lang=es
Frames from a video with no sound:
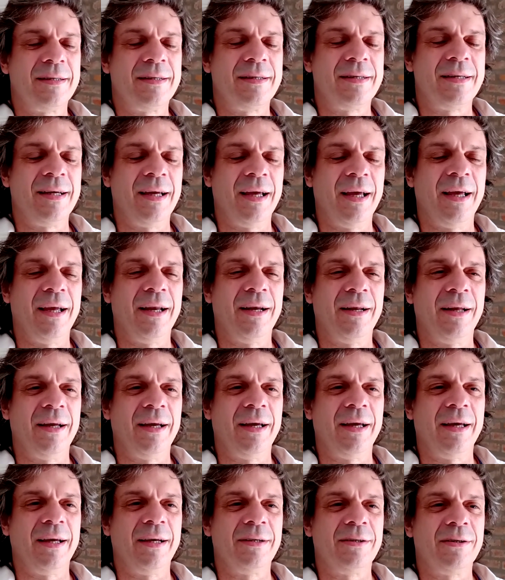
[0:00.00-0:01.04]
Sí,
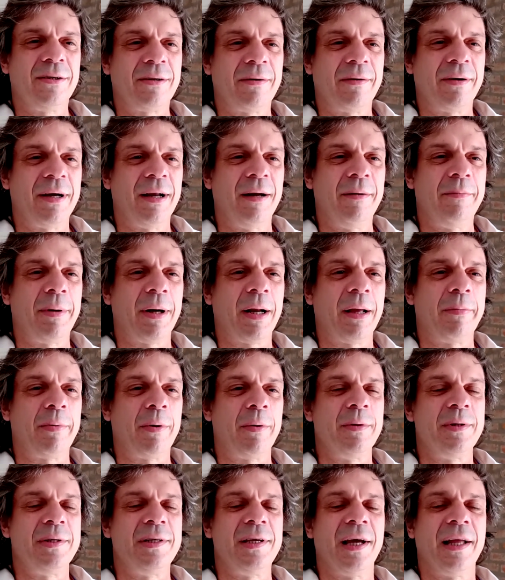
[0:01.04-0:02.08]
yo trabajé en el Parque
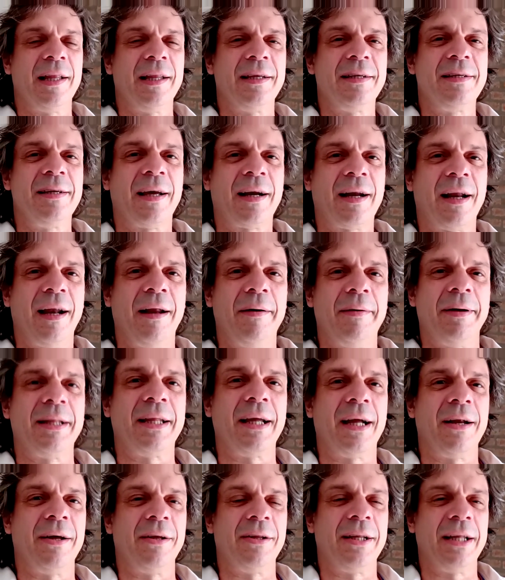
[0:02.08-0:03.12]
Provincial de Sierra de la
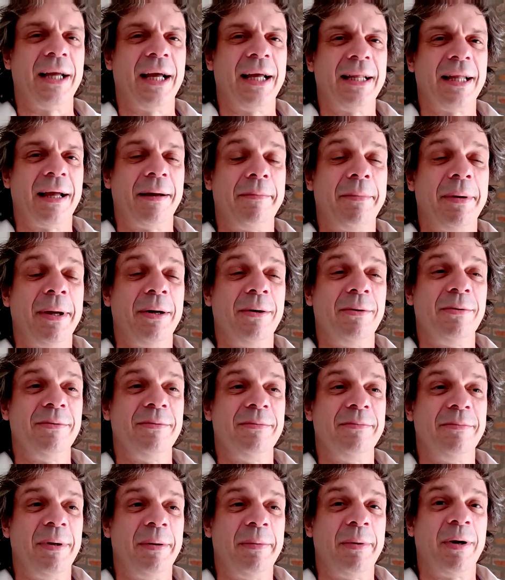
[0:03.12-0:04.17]
Ventana, donde hay también
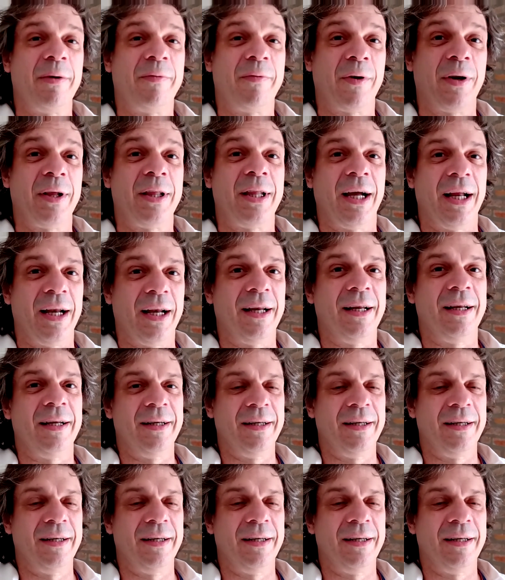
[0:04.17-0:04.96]
un vivero forestal,